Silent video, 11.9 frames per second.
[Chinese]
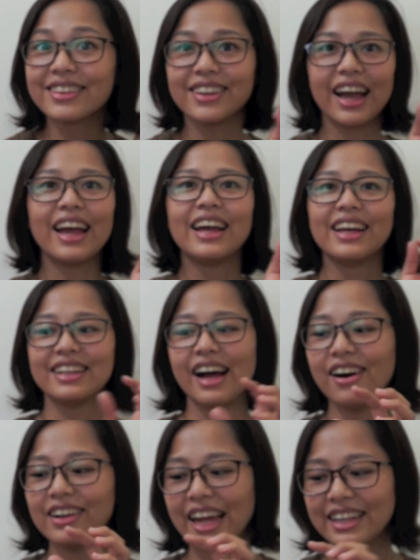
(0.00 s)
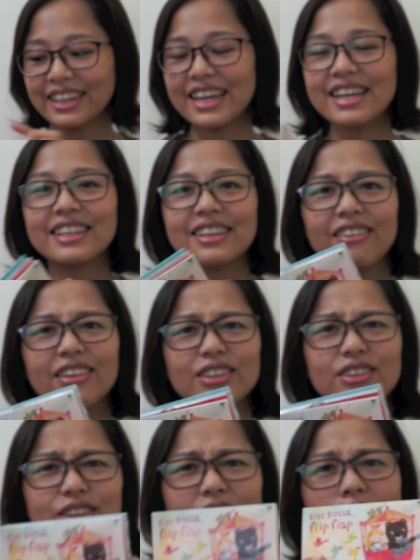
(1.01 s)
对，然后来听，我
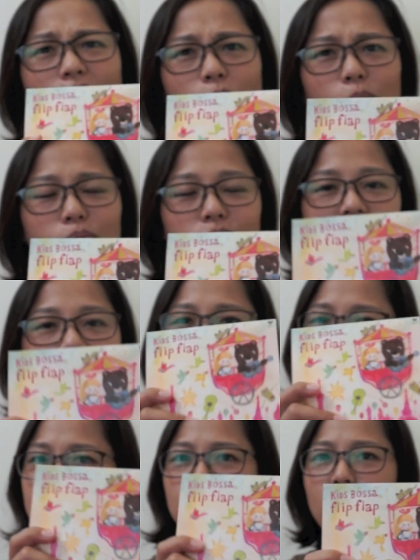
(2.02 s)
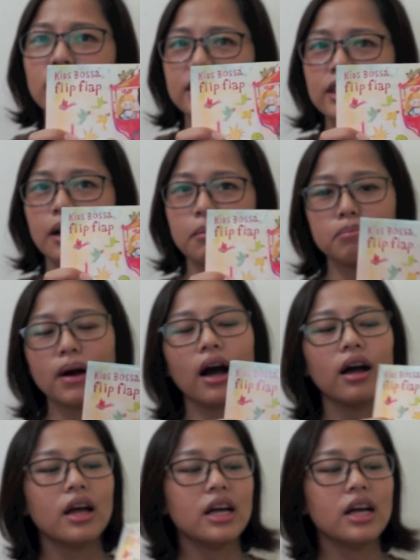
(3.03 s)
就觉得好，这一块真的很棒。